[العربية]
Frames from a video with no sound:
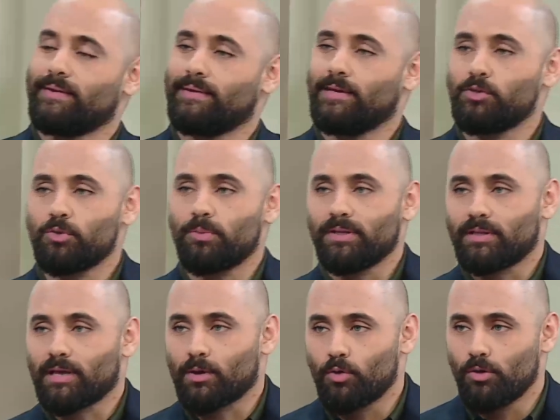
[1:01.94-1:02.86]
يجب ان
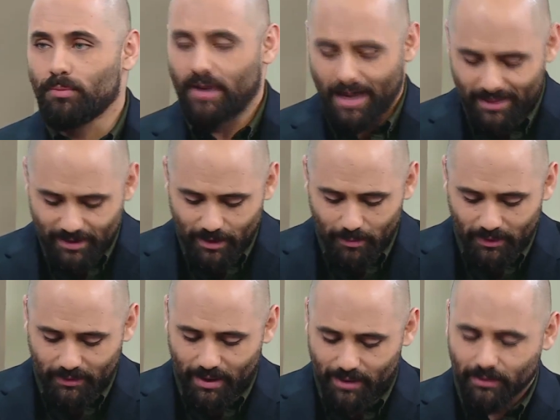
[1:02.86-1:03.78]
تكون من هذه
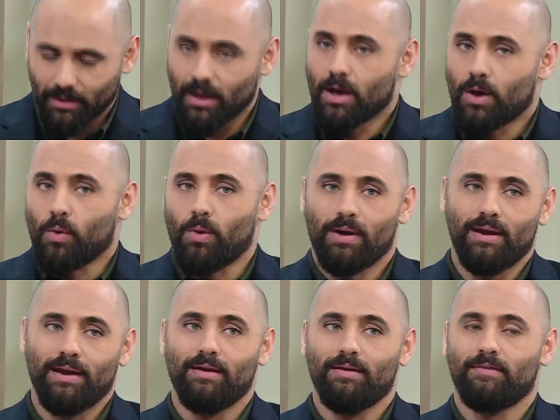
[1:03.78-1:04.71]
النباتات
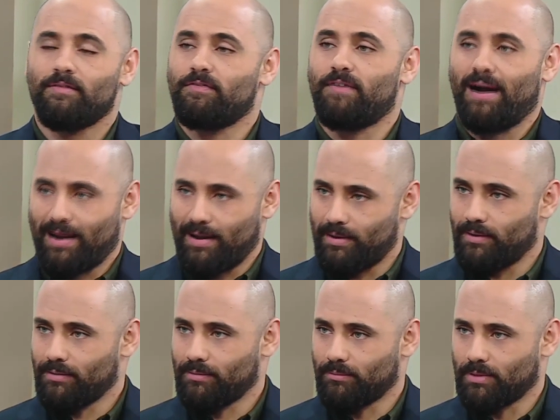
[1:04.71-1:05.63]
وهل
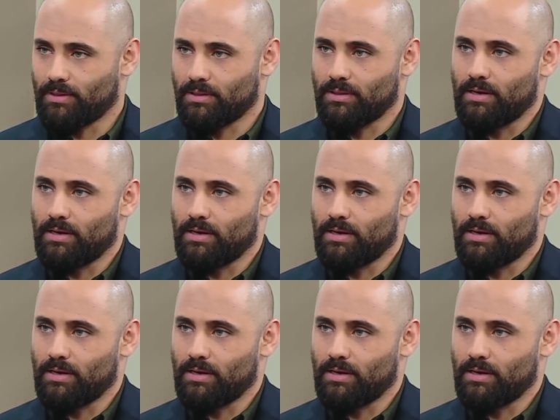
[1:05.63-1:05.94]
فعاله مثل